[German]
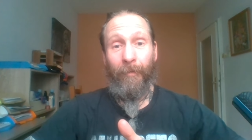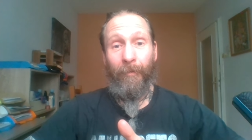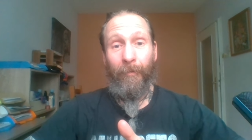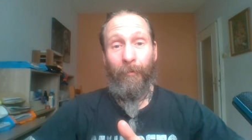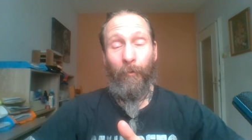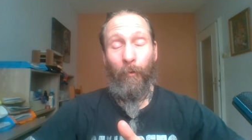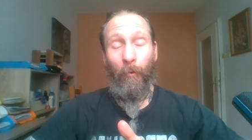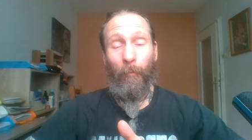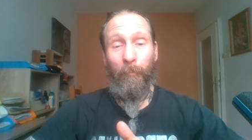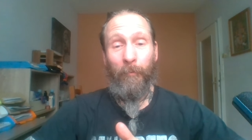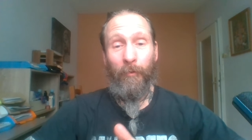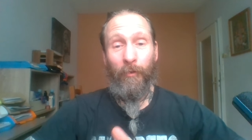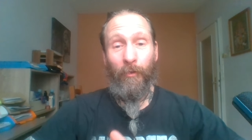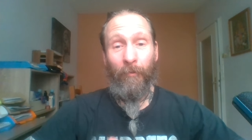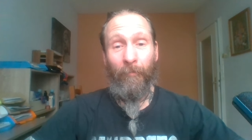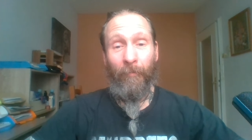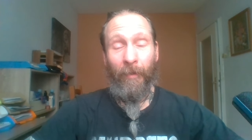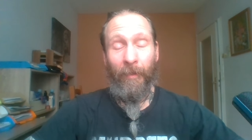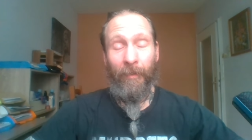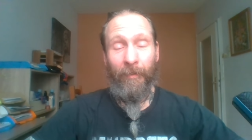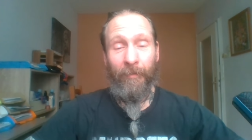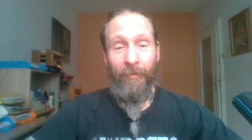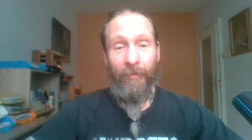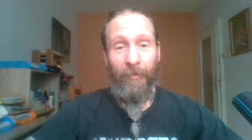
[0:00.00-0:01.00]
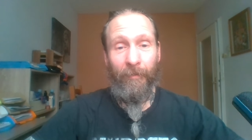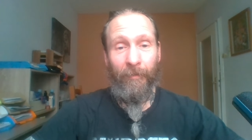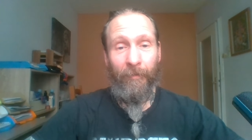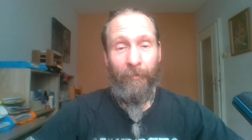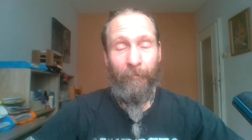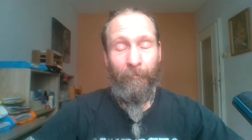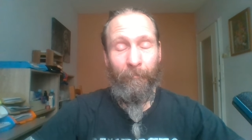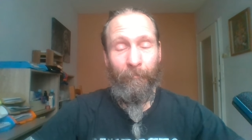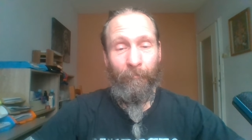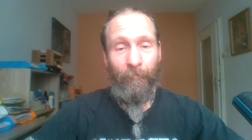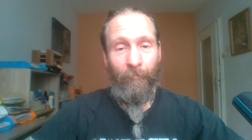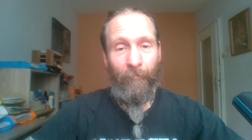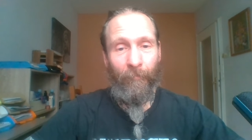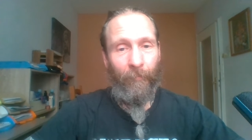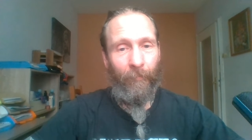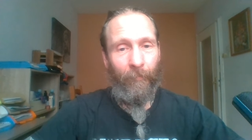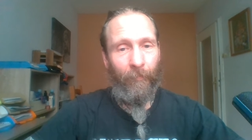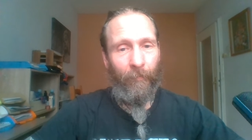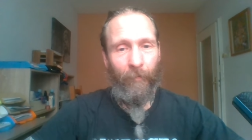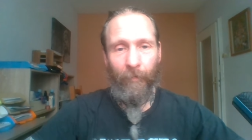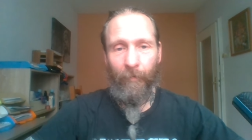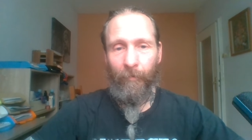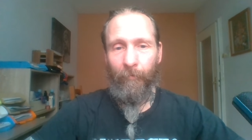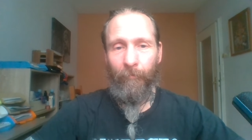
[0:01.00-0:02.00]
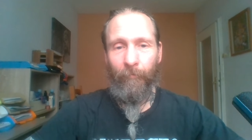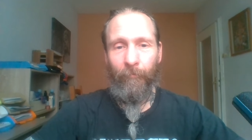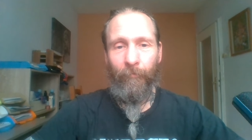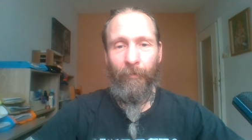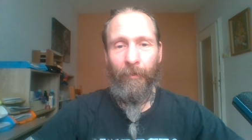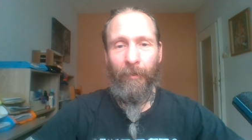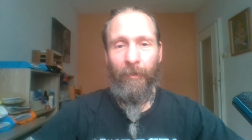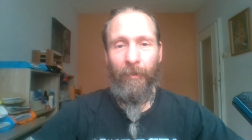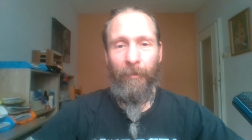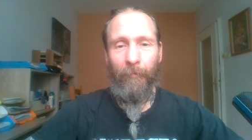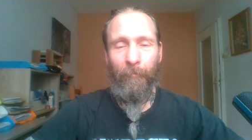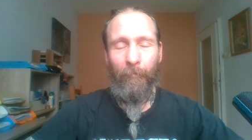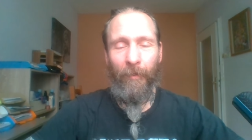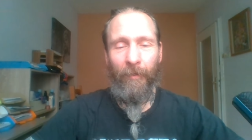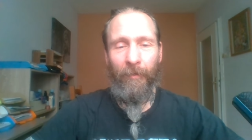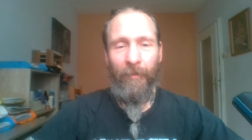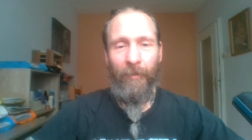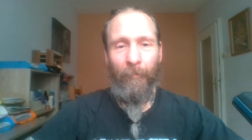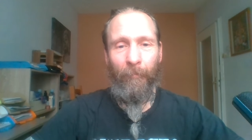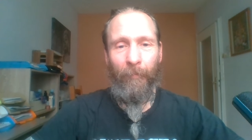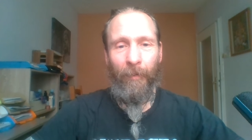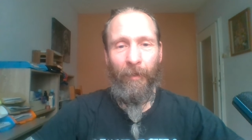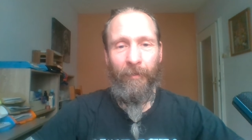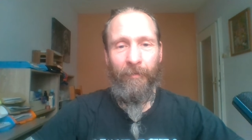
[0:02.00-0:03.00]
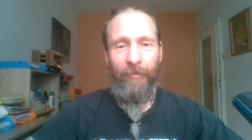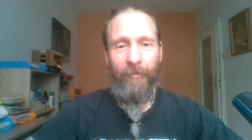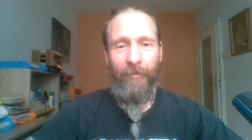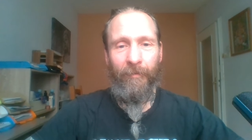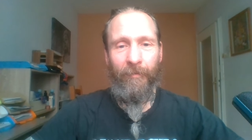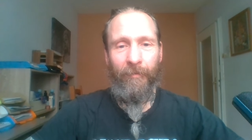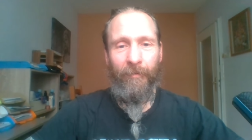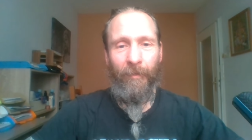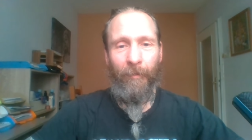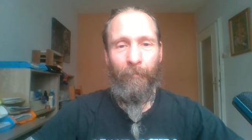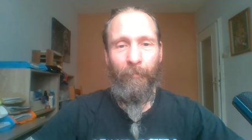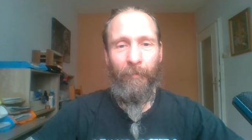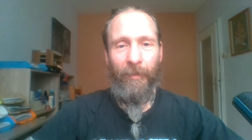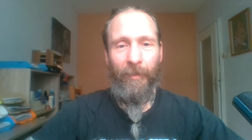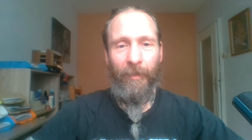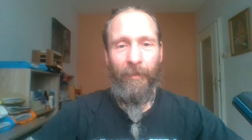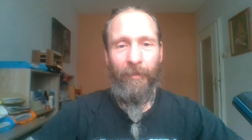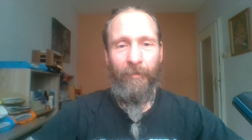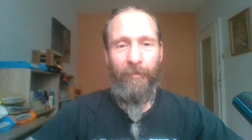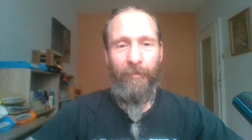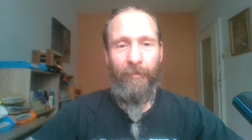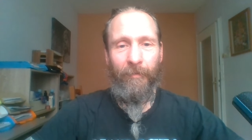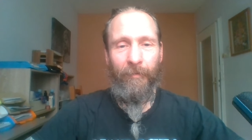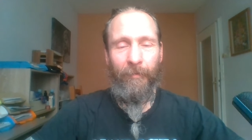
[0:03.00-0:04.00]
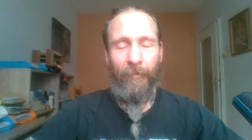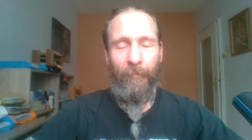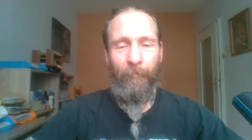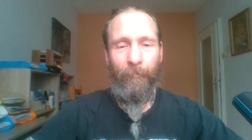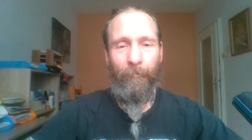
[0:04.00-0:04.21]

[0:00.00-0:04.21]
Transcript: Komischerweise findet man da meistens aber nichts.